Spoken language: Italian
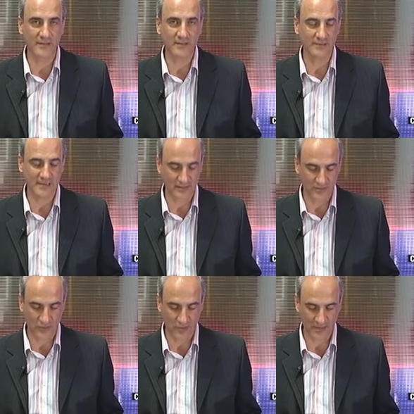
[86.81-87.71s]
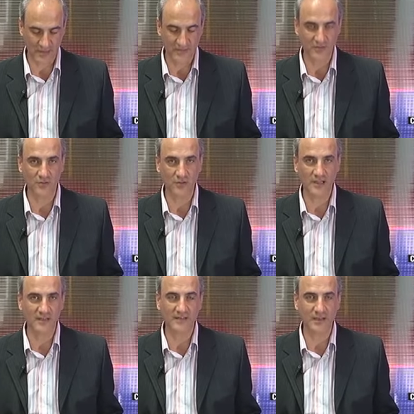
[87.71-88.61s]
senz'altro lo avrete visto in
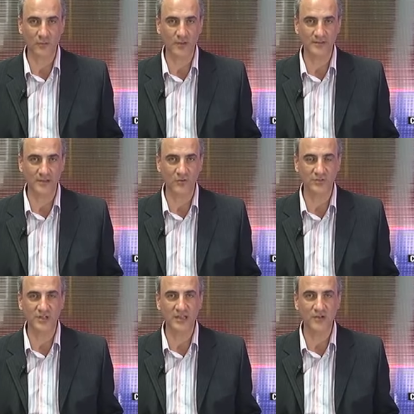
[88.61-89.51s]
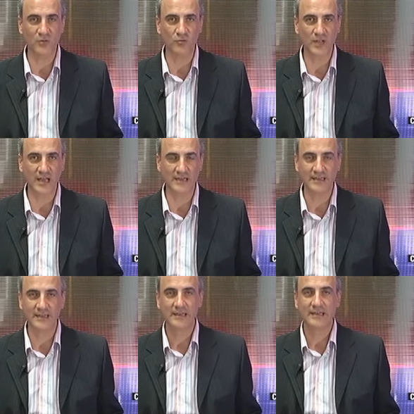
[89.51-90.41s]
chissà quanti consigli comunali